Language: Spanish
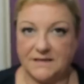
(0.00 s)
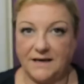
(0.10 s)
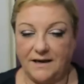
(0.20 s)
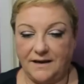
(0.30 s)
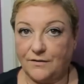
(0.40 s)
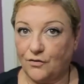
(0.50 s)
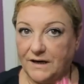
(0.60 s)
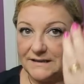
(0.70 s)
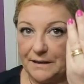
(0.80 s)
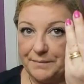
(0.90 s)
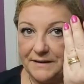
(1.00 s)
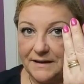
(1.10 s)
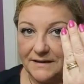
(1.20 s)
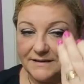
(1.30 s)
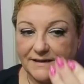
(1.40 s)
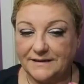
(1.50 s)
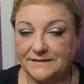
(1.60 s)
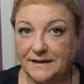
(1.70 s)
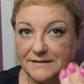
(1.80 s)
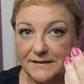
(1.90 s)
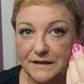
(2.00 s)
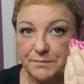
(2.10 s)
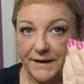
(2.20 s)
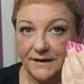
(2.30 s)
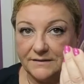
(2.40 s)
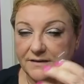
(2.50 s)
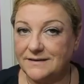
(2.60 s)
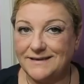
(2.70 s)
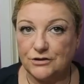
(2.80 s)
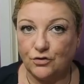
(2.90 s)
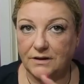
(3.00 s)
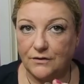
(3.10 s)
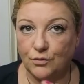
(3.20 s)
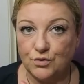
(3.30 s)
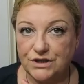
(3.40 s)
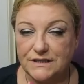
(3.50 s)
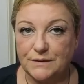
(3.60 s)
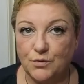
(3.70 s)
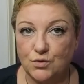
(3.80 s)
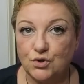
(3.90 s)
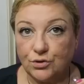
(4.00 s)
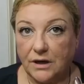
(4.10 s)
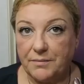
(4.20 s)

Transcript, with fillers: que eh, con las tapitas estas transparentes le estoy dando muchísimo uso otra